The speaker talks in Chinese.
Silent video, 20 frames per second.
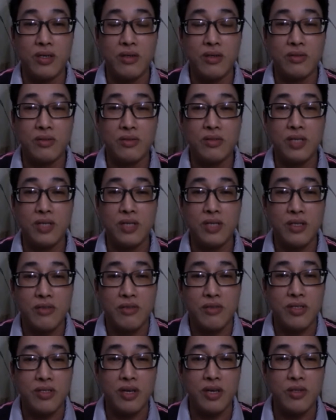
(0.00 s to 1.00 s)
像你
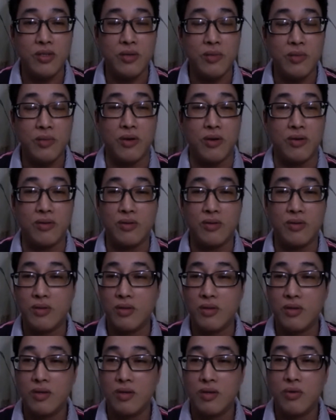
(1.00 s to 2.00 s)
理财做什么？
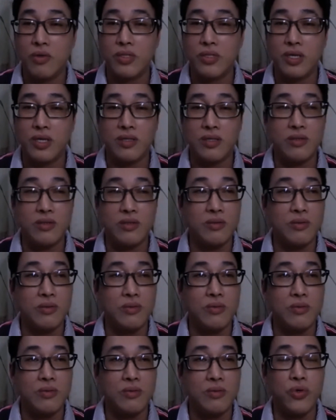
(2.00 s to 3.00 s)
我想
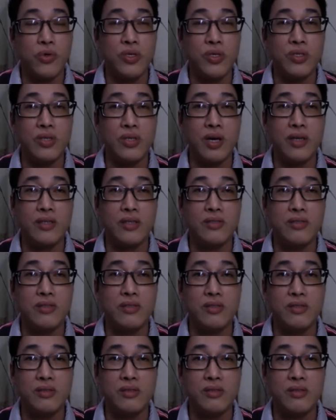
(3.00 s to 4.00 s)
我理财
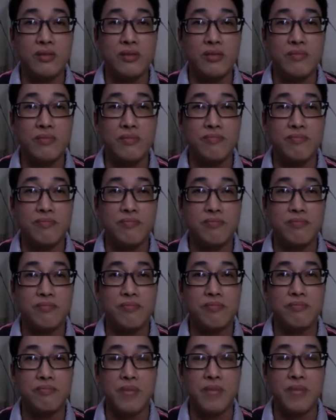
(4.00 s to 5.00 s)
是
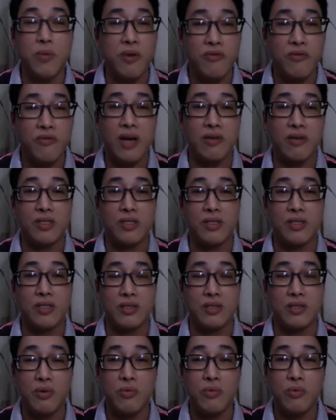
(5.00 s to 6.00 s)
没有办法了的，
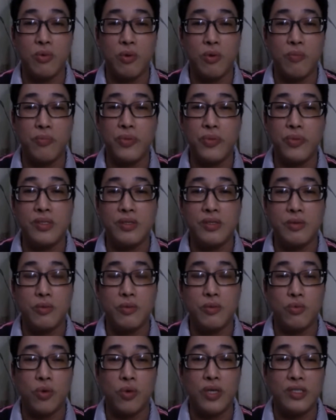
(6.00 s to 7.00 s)
因为我不，能，
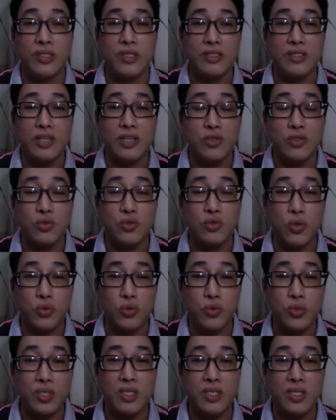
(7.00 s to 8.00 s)
我已经在做
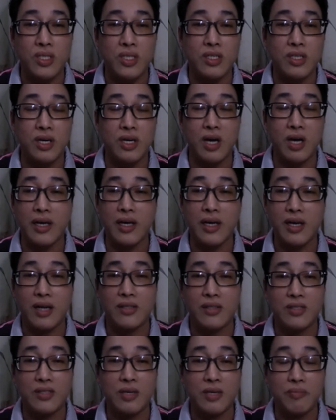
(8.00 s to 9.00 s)
住这个
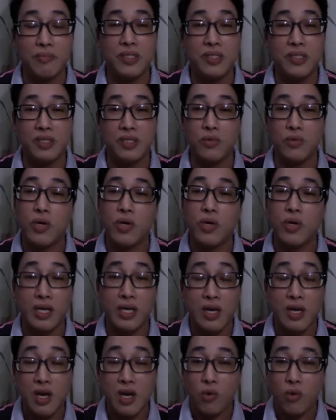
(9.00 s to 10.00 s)
icon 这个 business，我可以
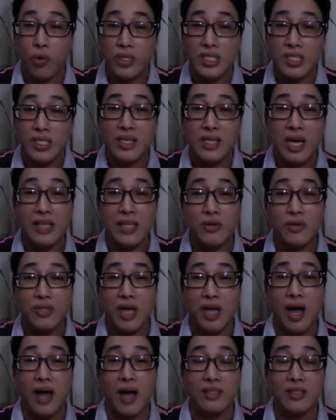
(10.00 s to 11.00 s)
我已经看到
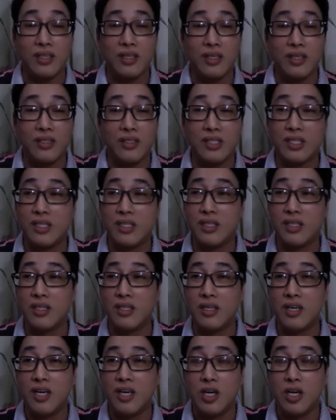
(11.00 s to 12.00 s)
他的这
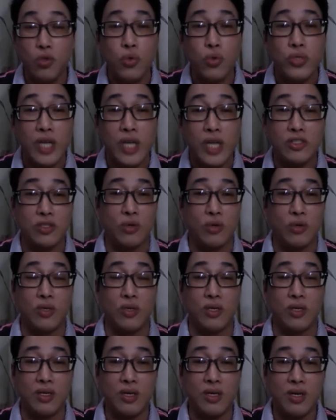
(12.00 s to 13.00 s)
个路在走
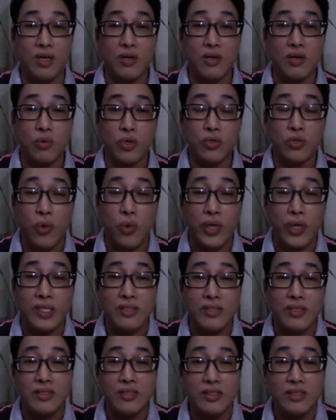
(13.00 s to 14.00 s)
了。我多一天
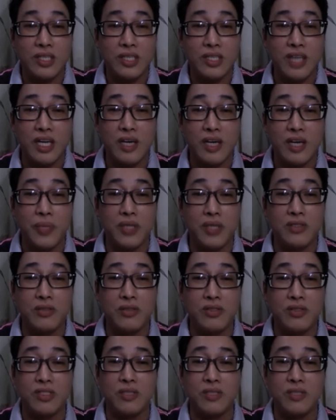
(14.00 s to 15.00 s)
时间在那边，就
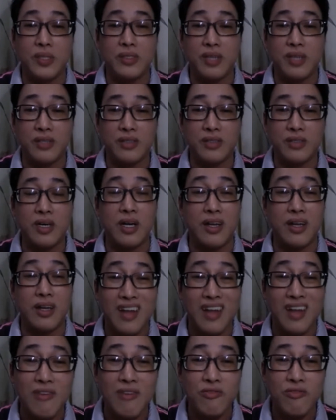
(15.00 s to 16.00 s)
基本上是
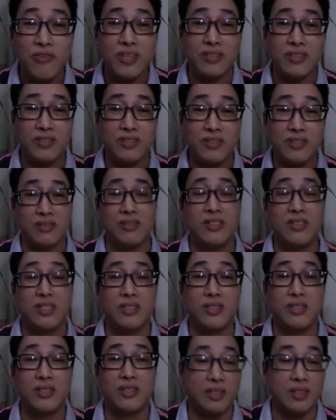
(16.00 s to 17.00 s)
很浪费时
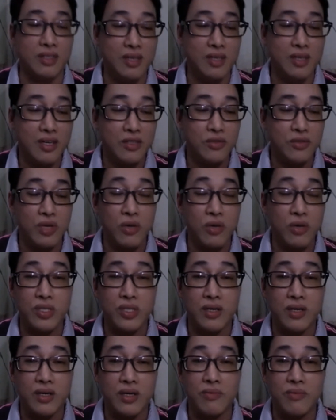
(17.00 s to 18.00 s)
间的。所以我
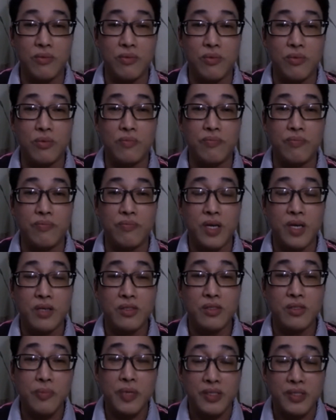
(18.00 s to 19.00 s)
想，基本
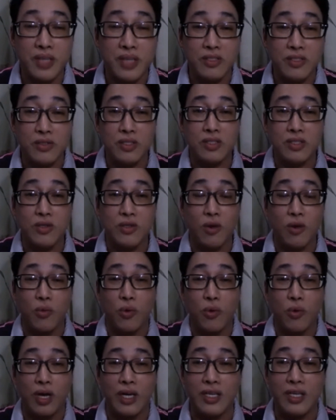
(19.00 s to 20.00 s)
上就是说我
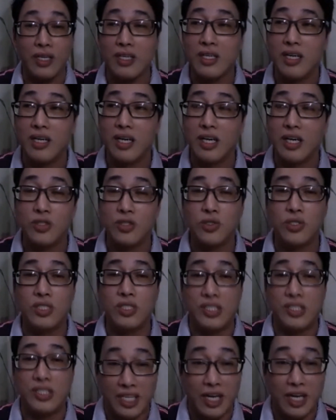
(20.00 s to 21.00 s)
可以一个
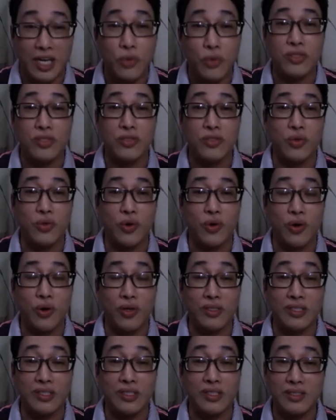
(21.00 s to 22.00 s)
结论，就是
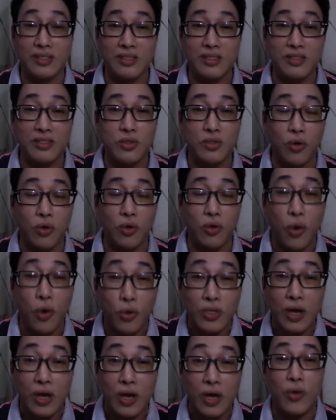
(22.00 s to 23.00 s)
说从
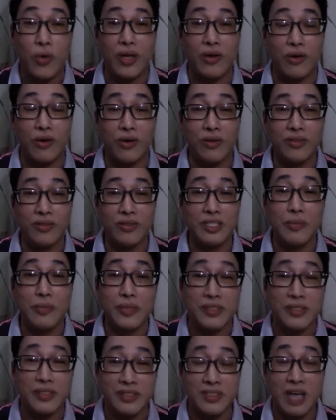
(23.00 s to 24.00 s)
头到尾哦，基
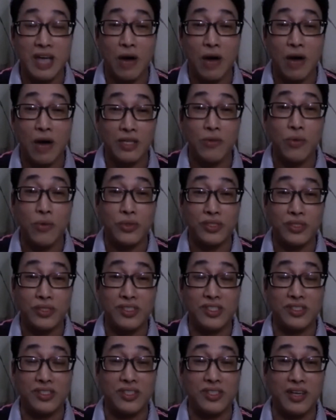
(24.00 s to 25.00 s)
本上是好像我自
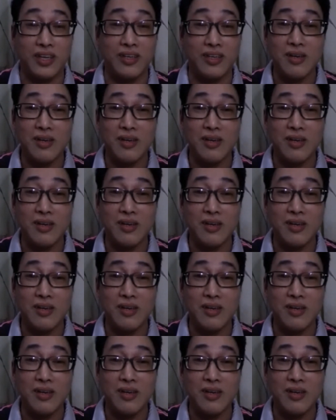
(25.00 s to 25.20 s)
己在